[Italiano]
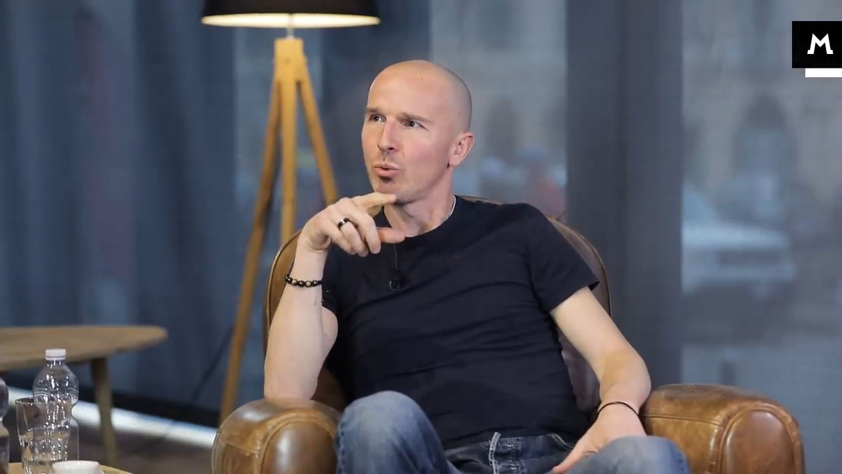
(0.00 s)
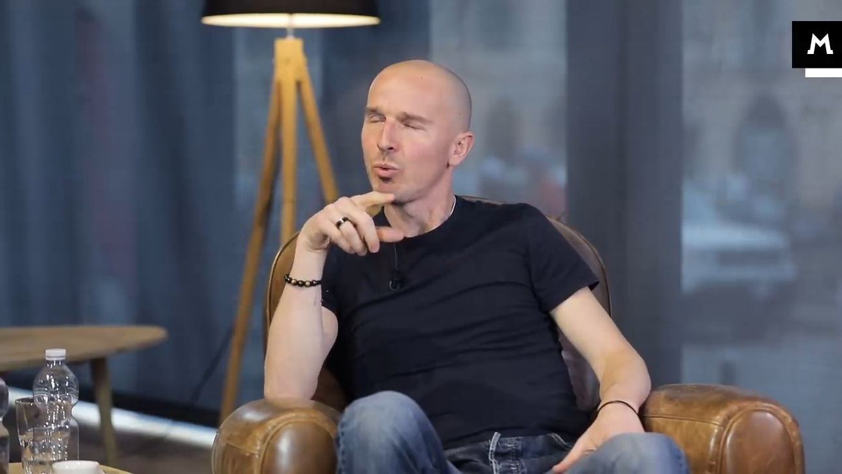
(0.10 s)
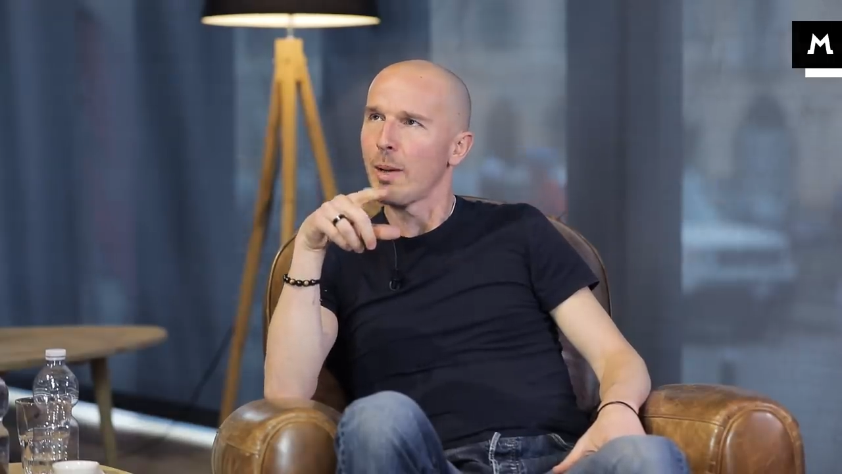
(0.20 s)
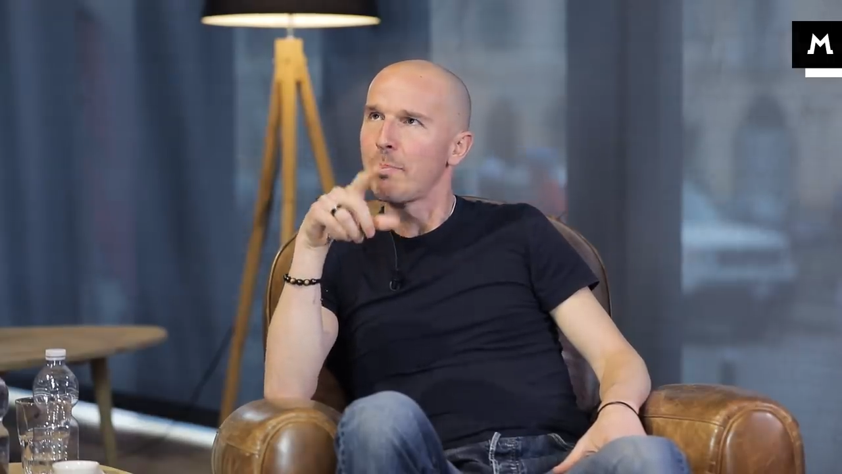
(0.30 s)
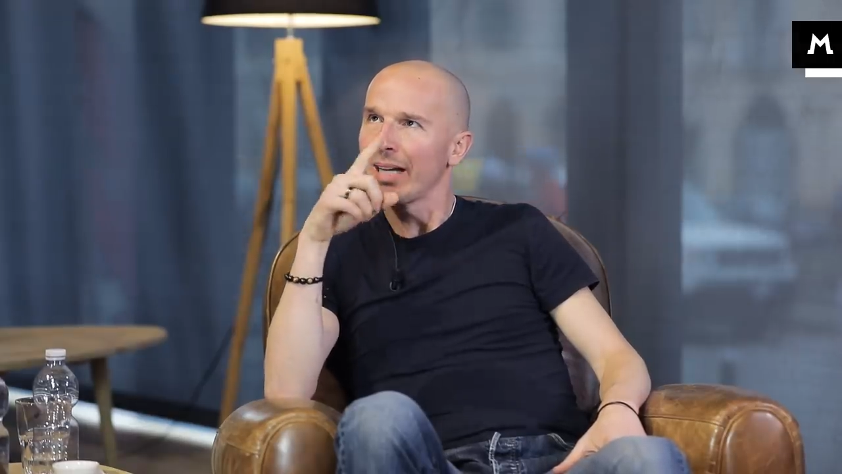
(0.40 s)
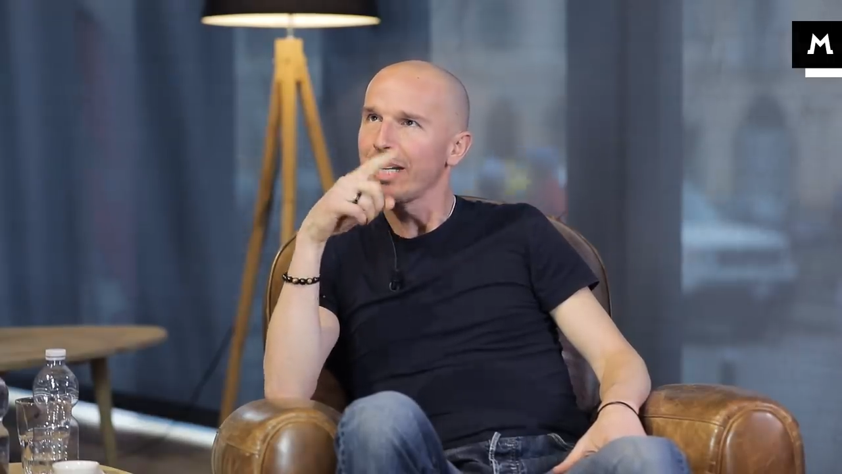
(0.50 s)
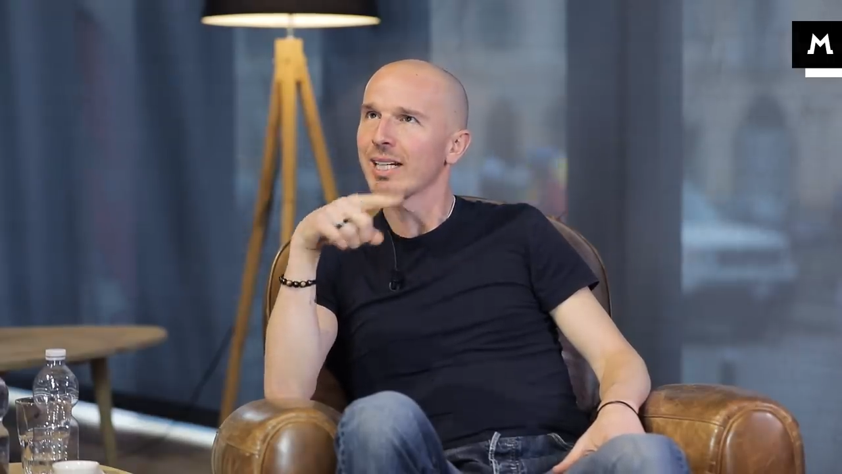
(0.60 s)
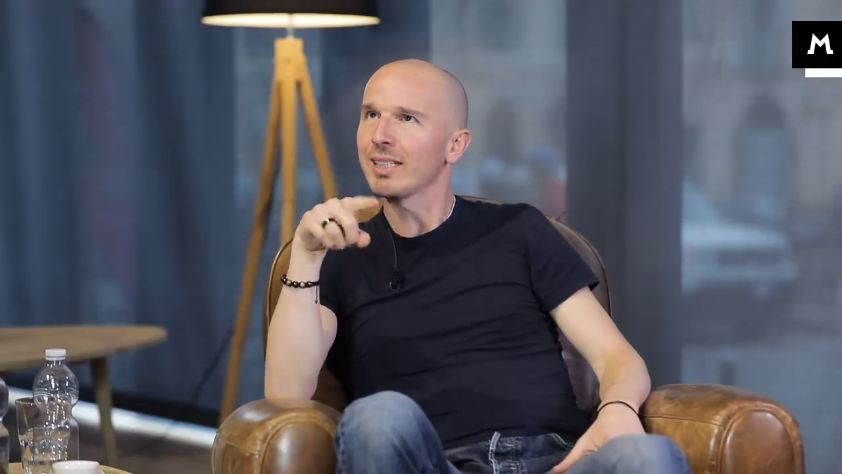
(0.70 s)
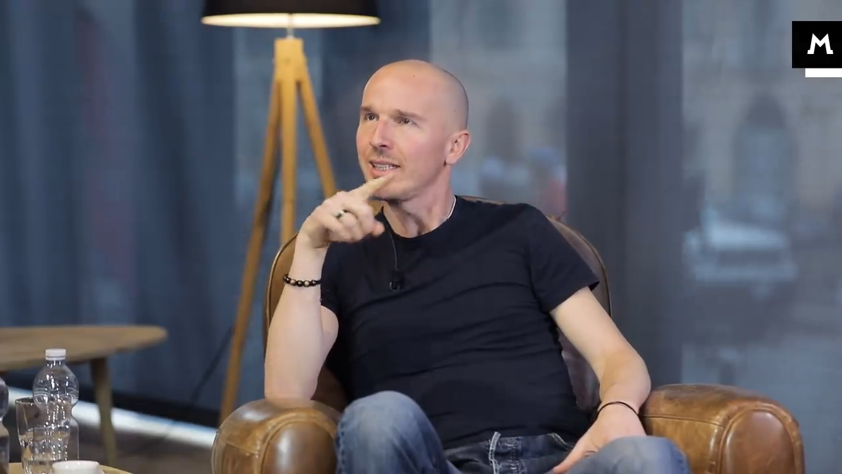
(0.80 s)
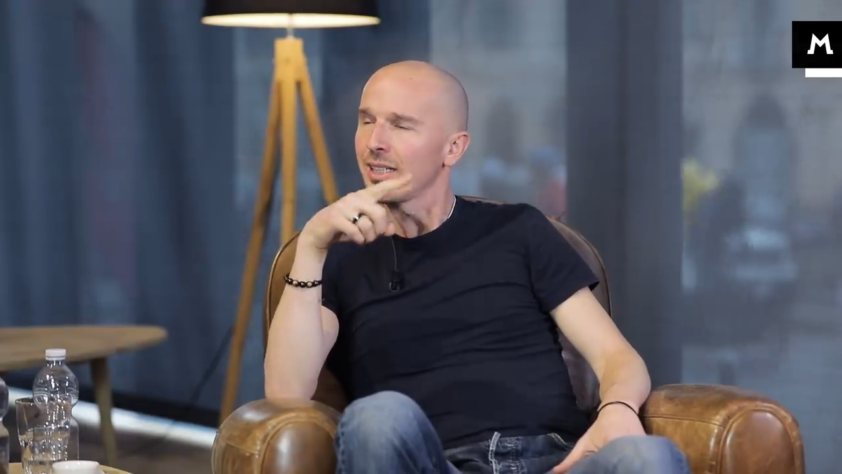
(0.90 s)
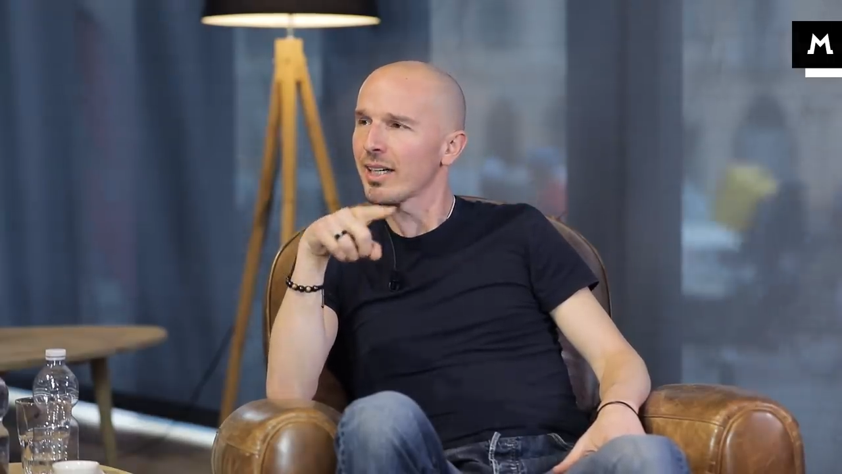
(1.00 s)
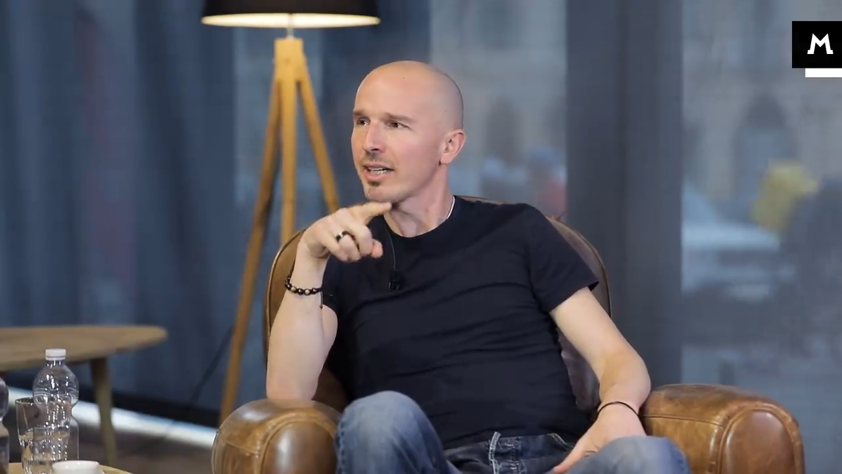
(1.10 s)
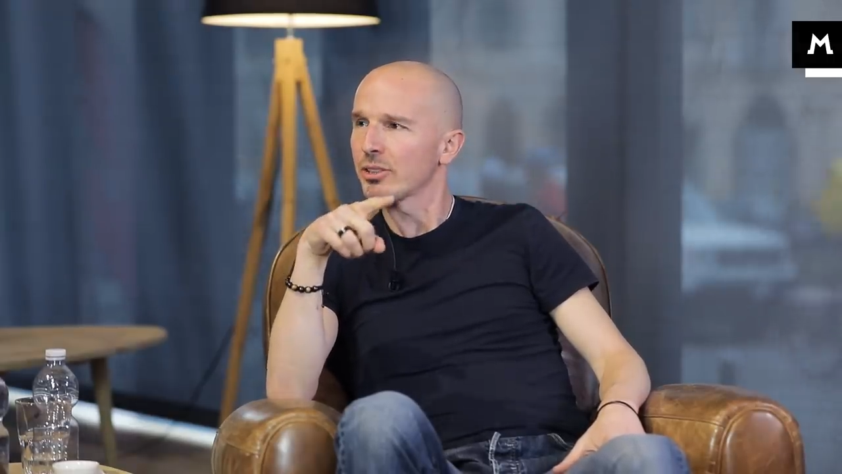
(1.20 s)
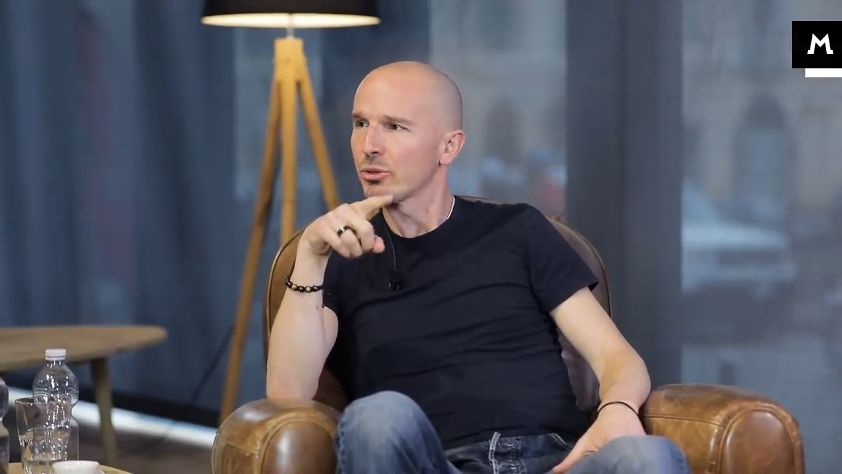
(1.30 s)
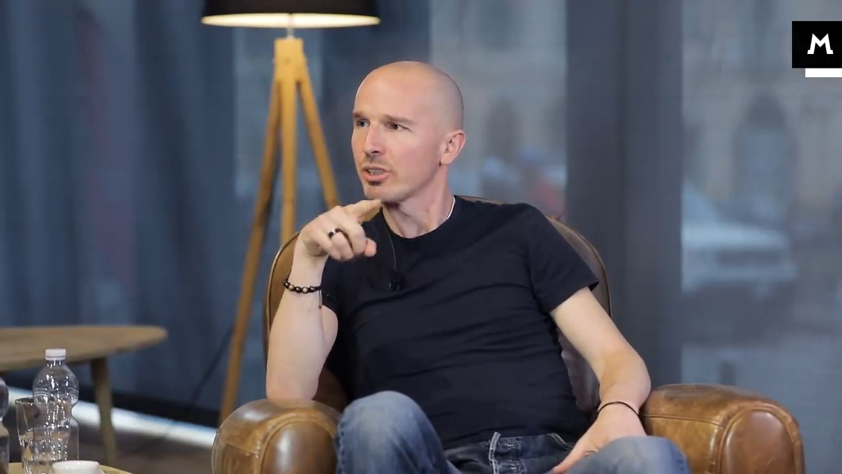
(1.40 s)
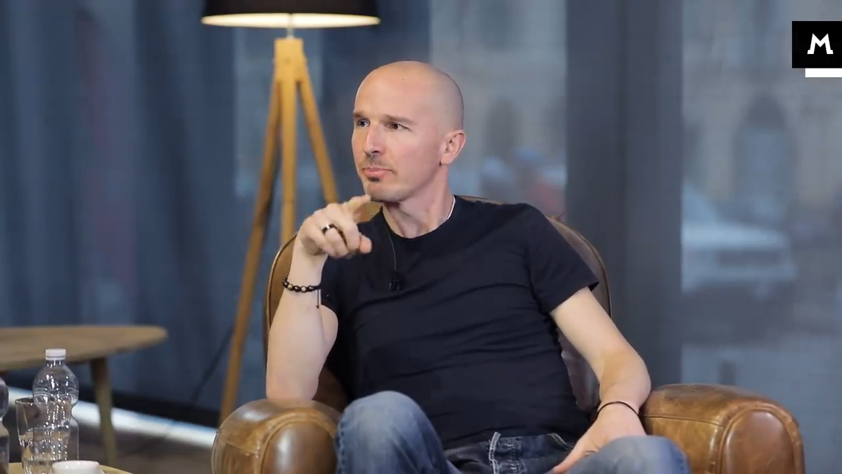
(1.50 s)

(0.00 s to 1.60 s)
una barriera d'ingresso